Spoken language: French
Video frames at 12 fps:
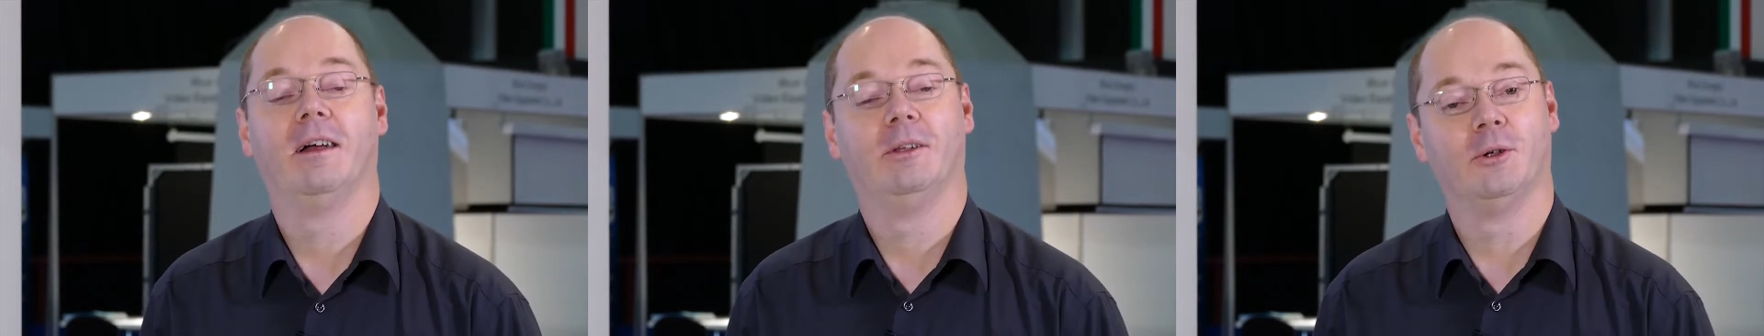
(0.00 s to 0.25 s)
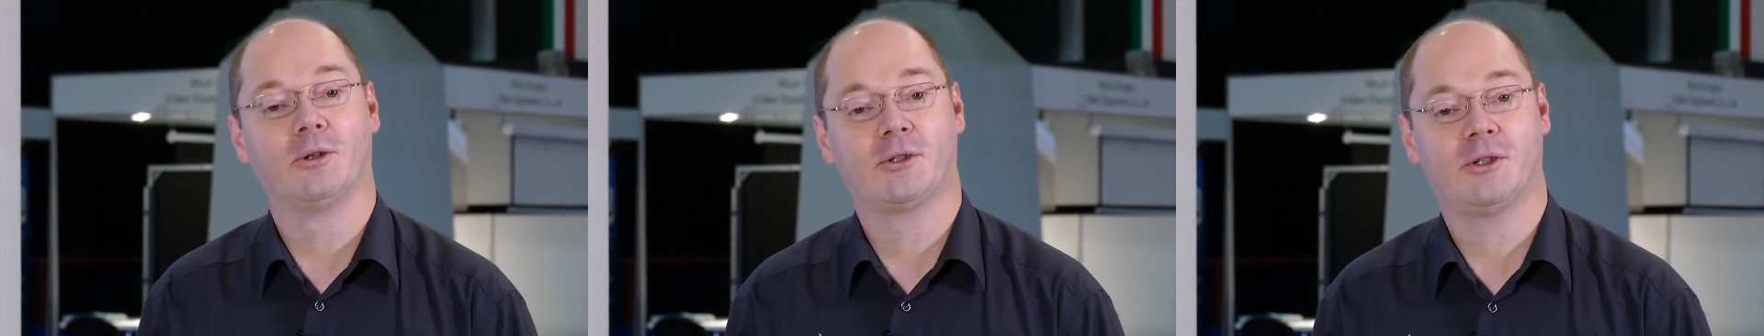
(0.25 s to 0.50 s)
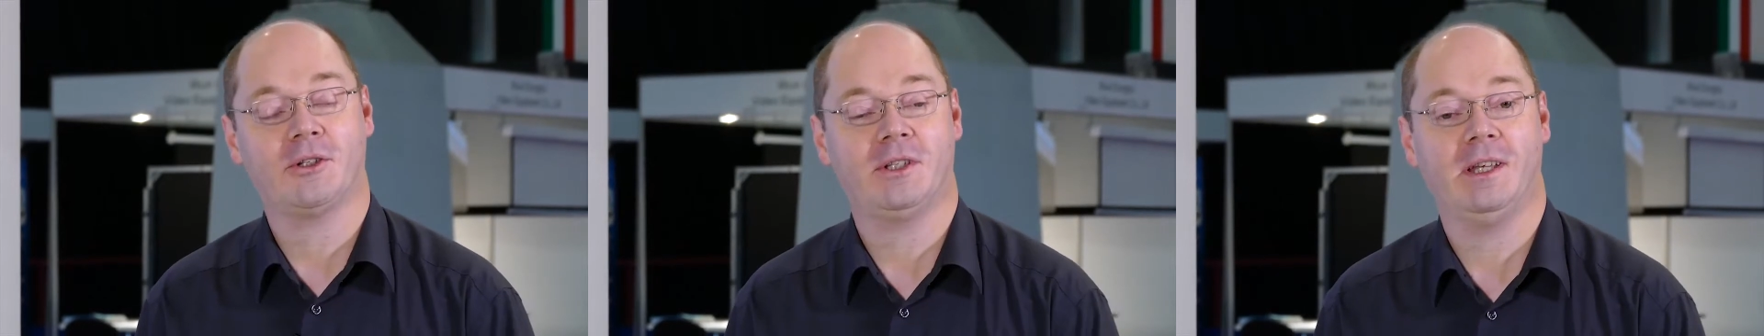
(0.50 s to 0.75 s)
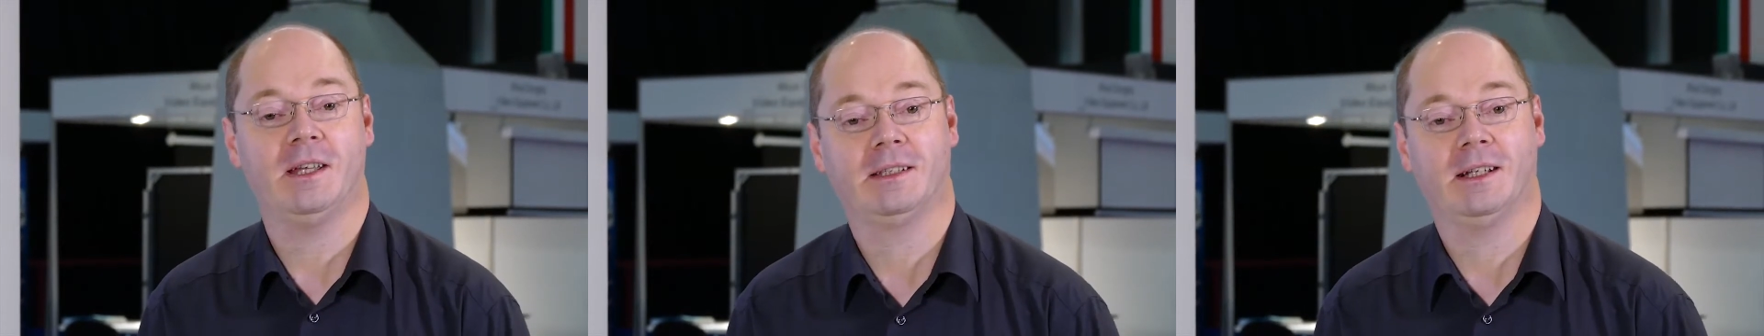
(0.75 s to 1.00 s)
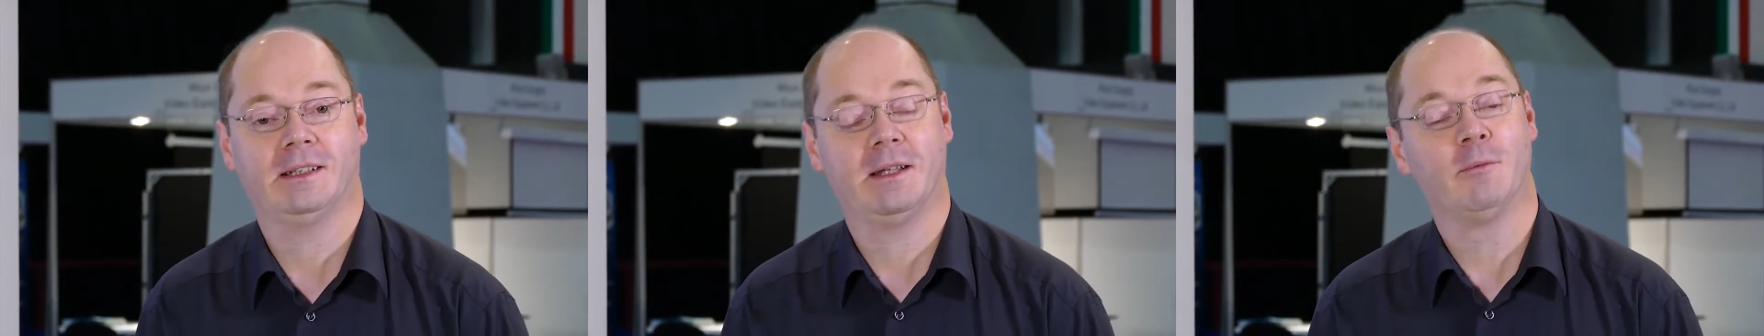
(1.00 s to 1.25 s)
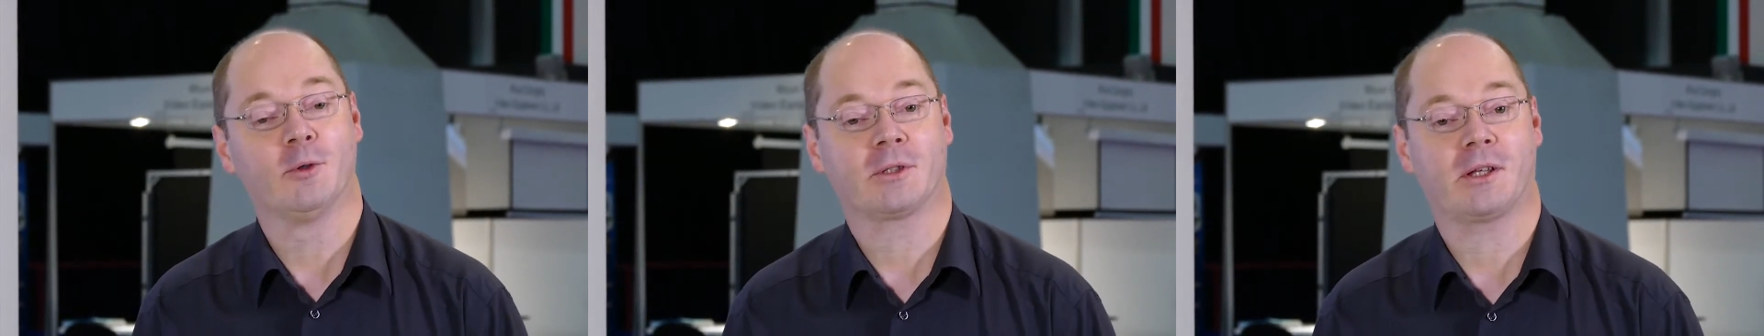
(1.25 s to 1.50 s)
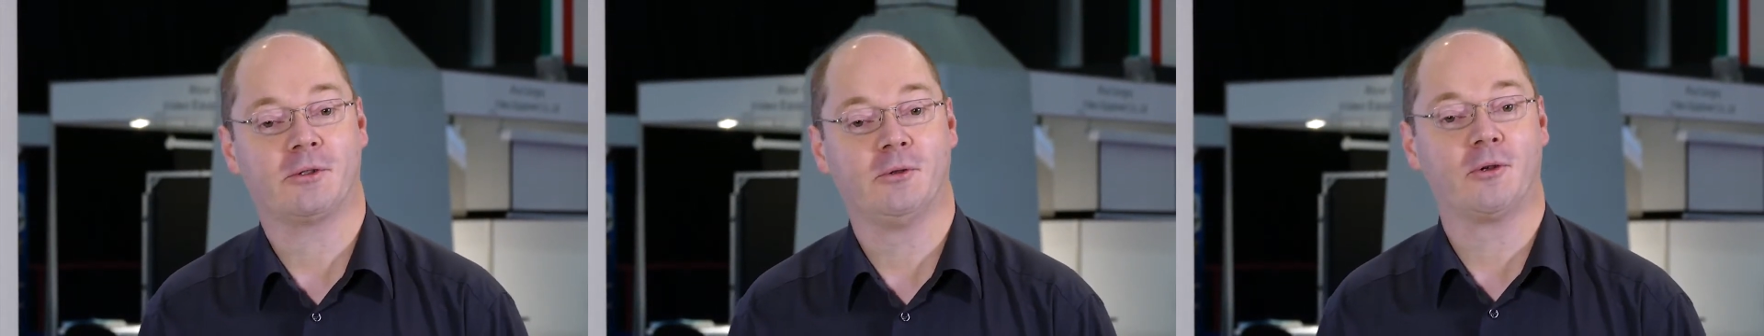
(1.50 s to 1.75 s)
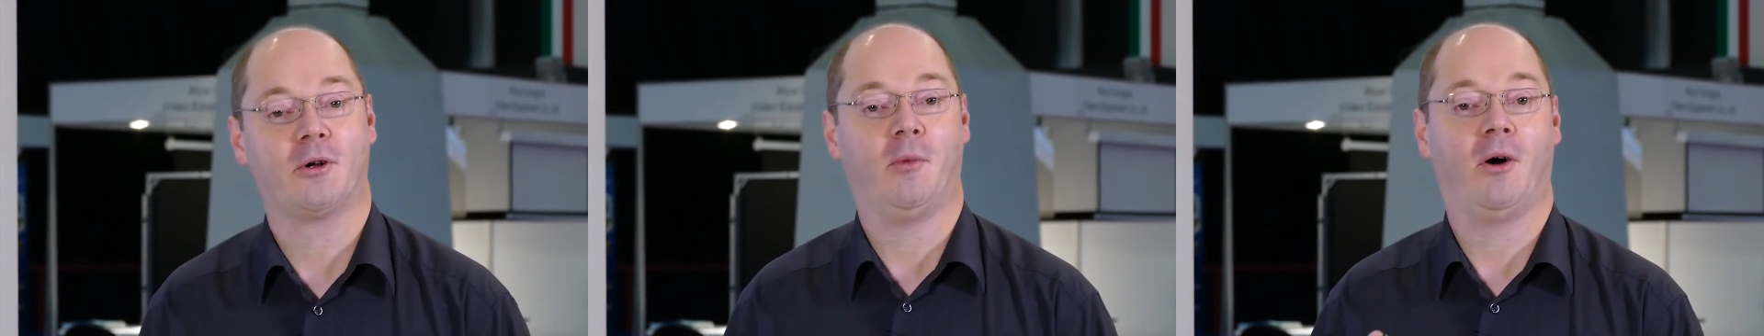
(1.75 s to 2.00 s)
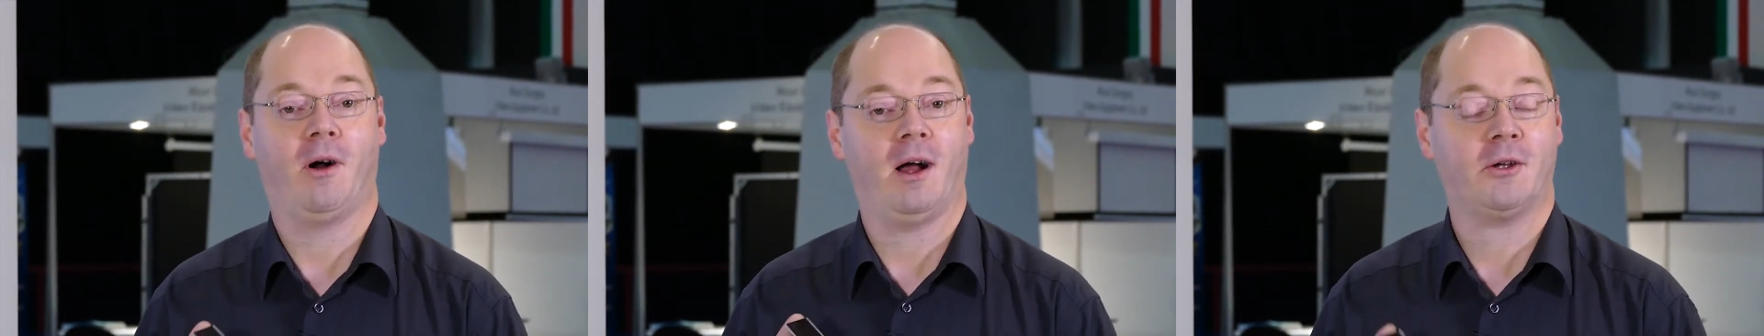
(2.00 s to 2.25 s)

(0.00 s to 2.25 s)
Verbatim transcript: Donc ceci était la démonstration comment